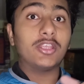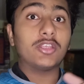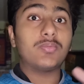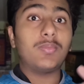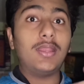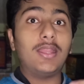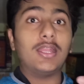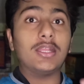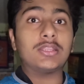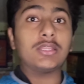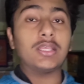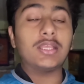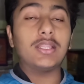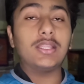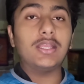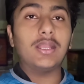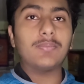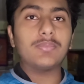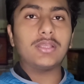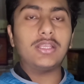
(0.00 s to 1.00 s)
जिसमें
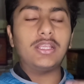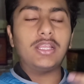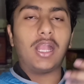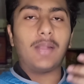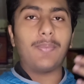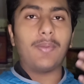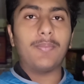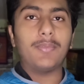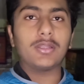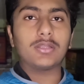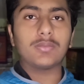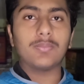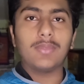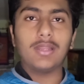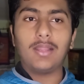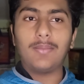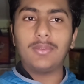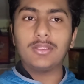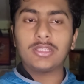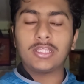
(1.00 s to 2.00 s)
इथीरियम की यहाँ पर
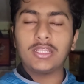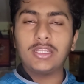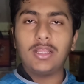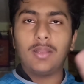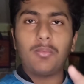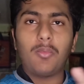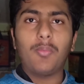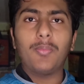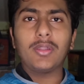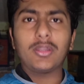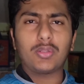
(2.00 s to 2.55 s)
मतलब इथीरियम और